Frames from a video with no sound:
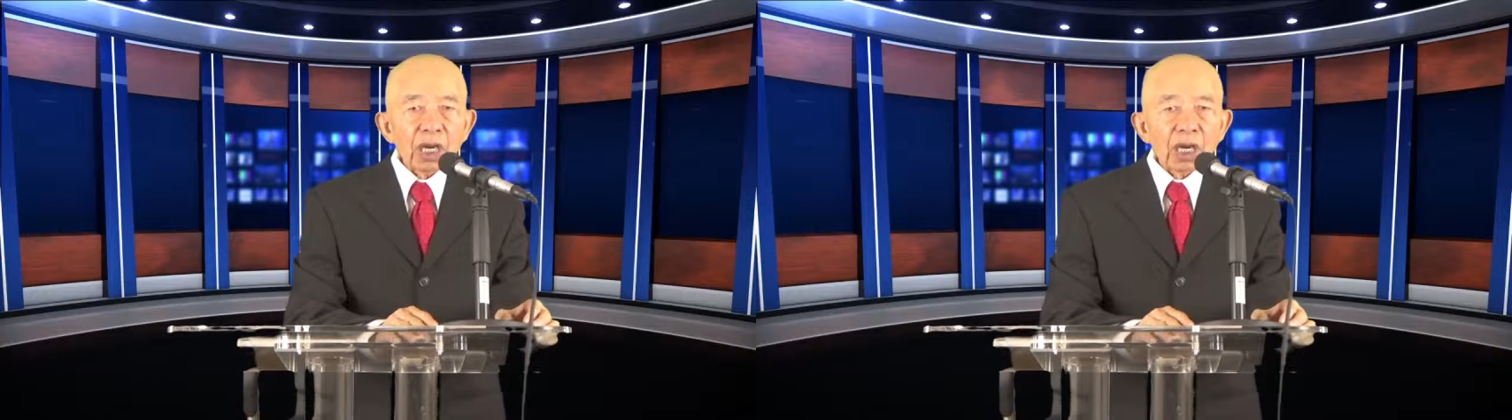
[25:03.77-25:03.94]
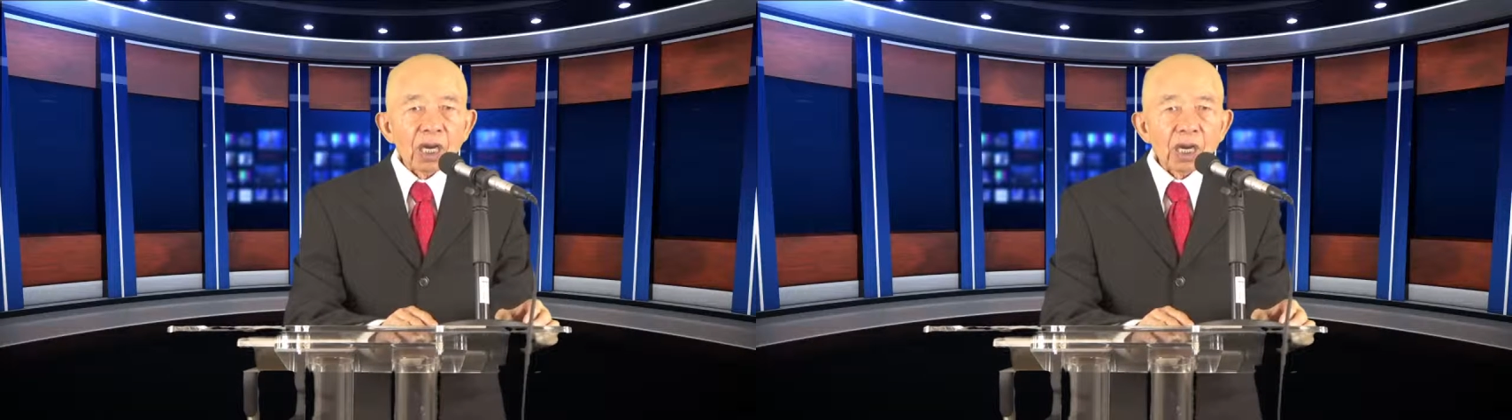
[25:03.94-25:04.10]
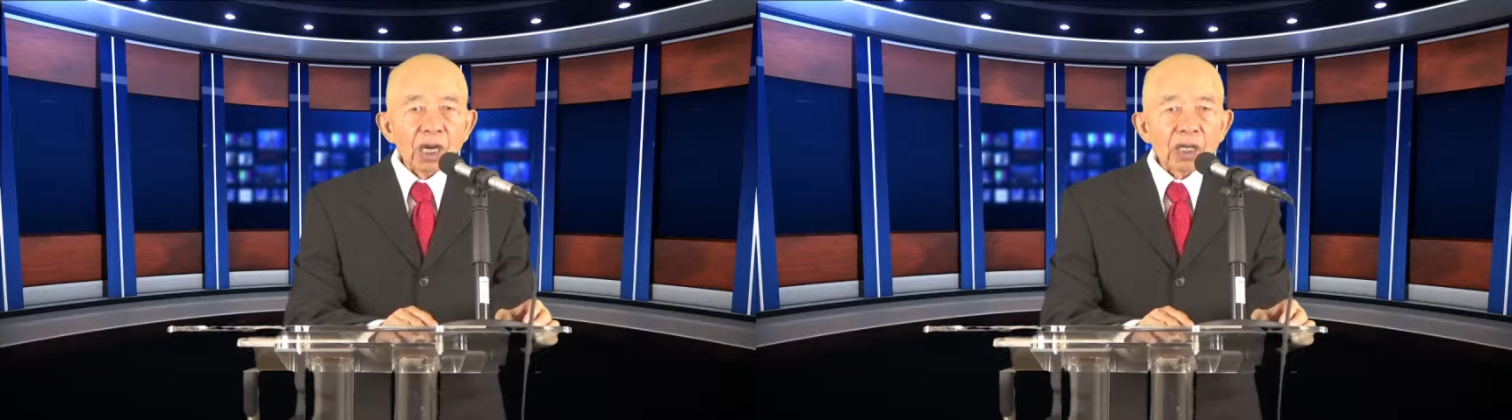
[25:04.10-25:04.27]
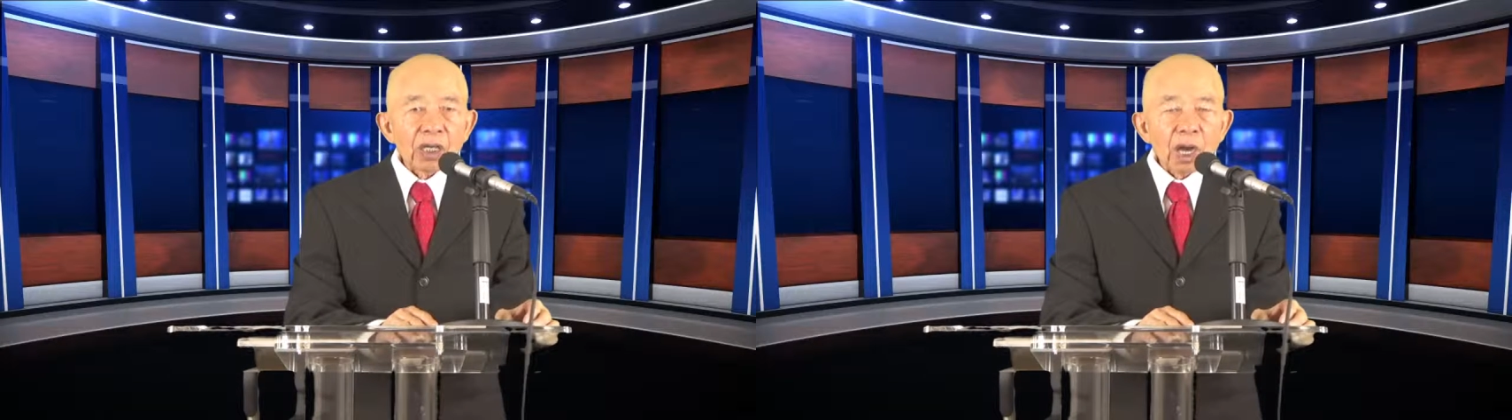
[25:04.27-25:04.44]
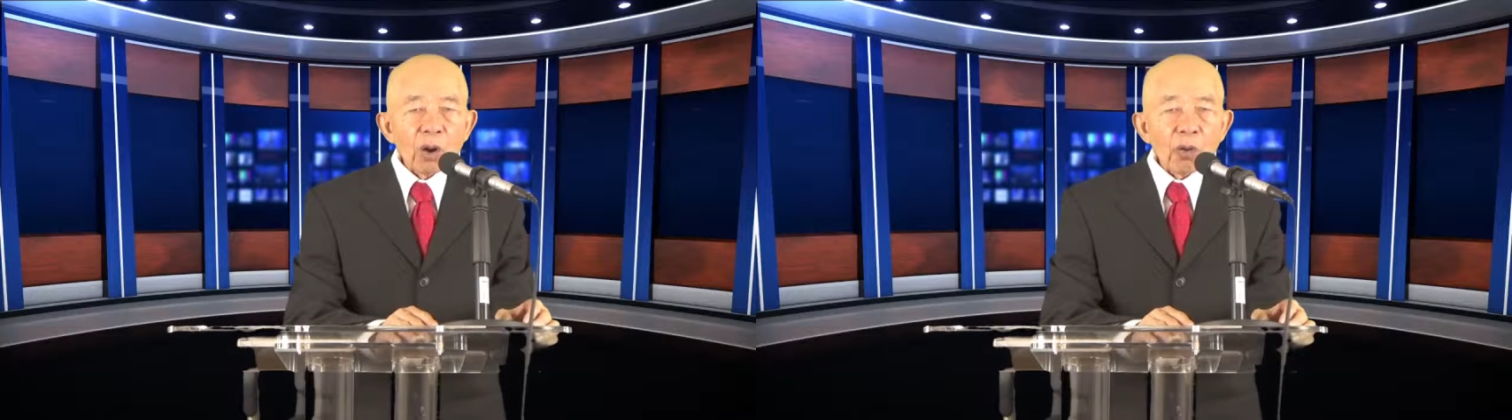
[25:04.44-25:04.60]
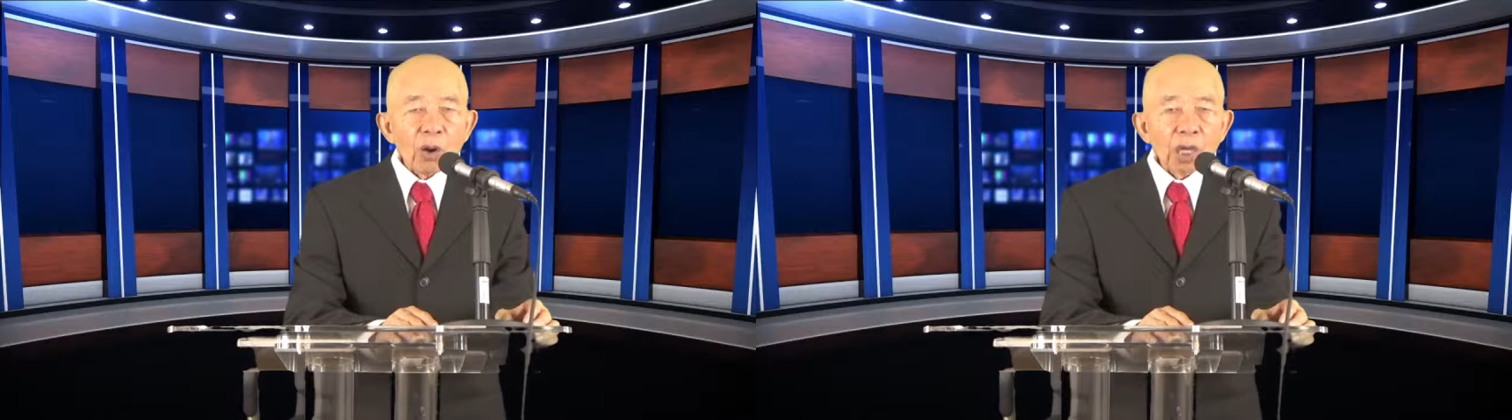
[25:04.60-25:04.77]
呃
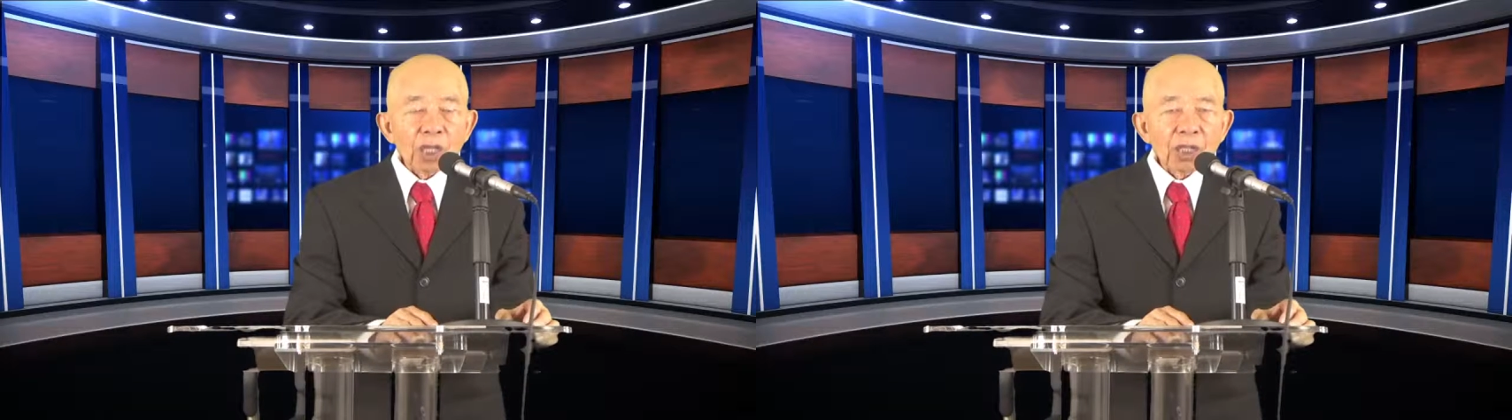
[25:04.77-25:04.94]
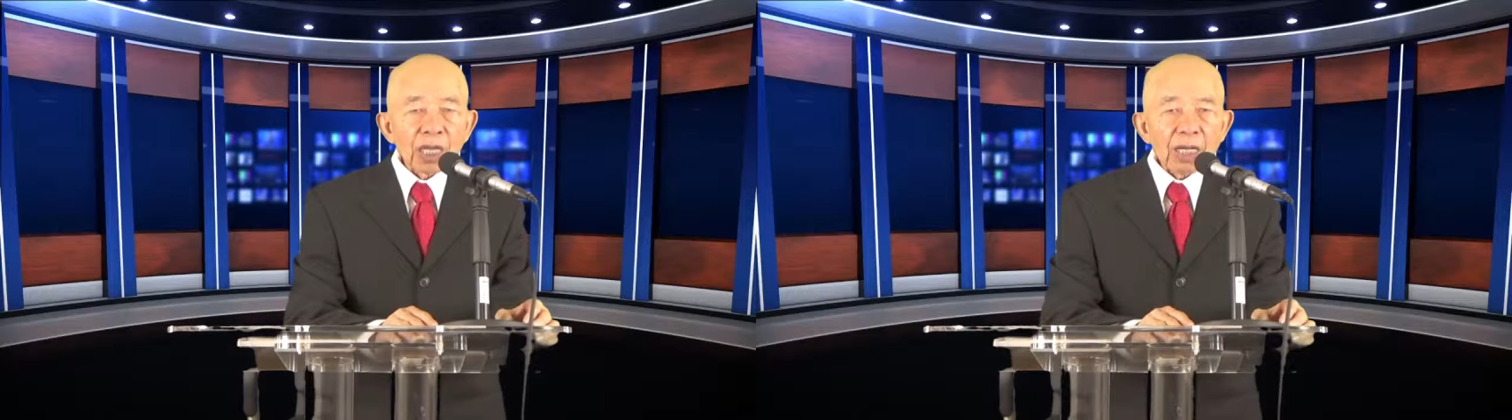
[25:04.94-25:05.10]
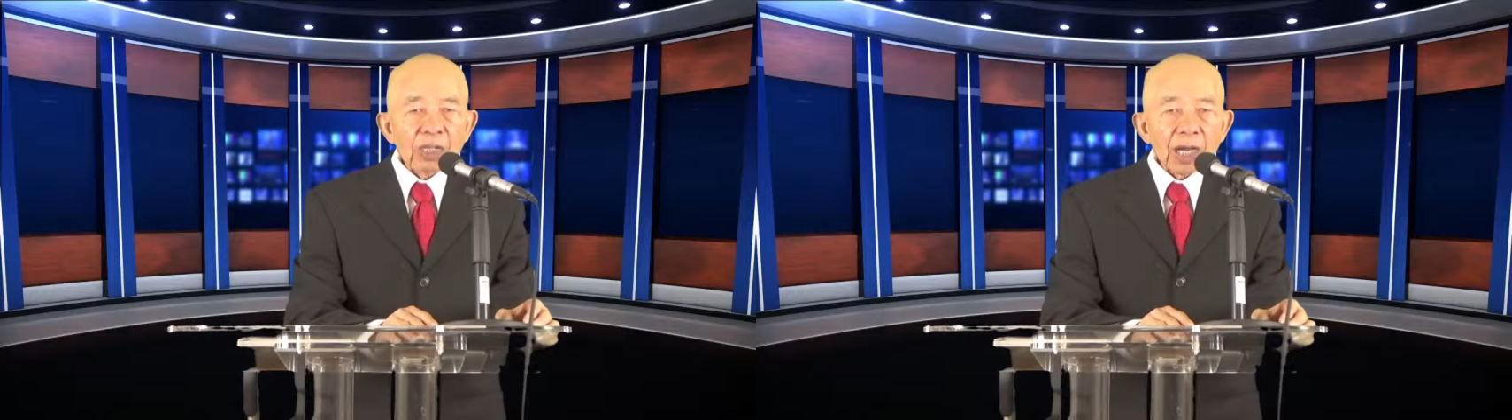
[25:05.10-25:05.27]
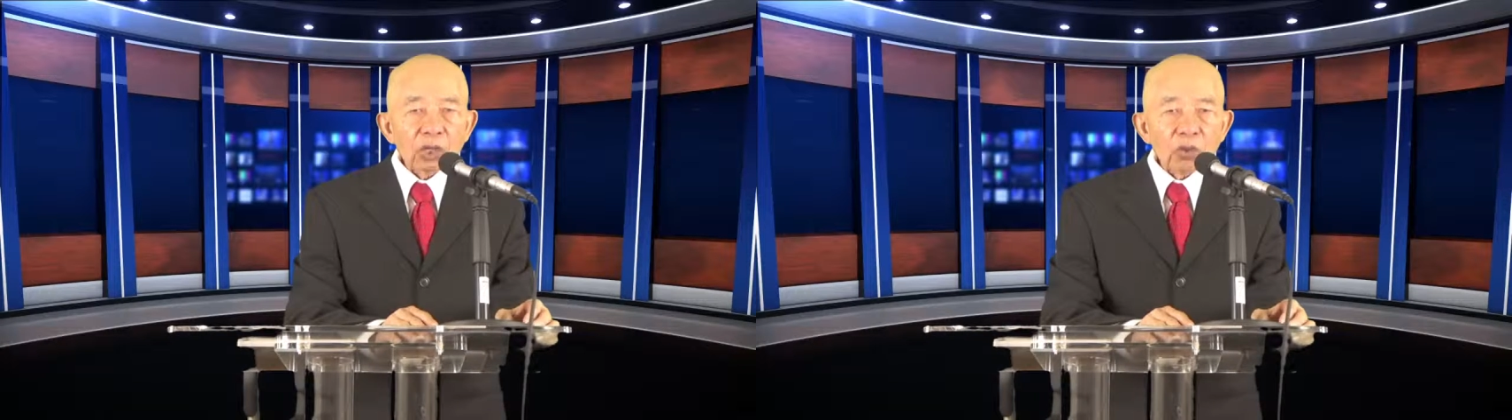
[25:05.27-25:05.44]
要跟大家